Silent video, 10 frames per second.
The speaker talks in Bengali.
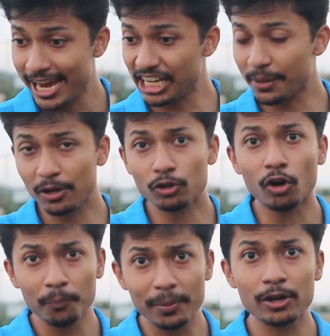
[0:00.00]
এইটাকে
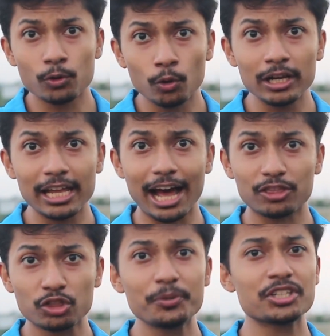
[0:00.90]
কম্পেয়ার করলে
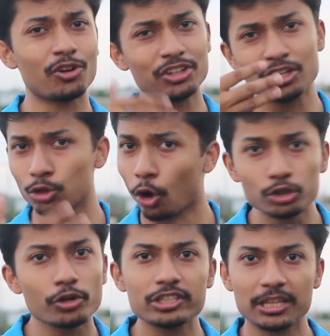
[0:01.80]
আত্মবিশ্বাস অনেকের
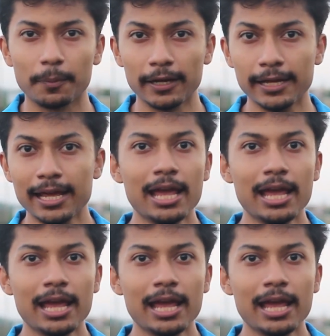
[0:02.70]
ধ্বংস হয়ে যেতে পারে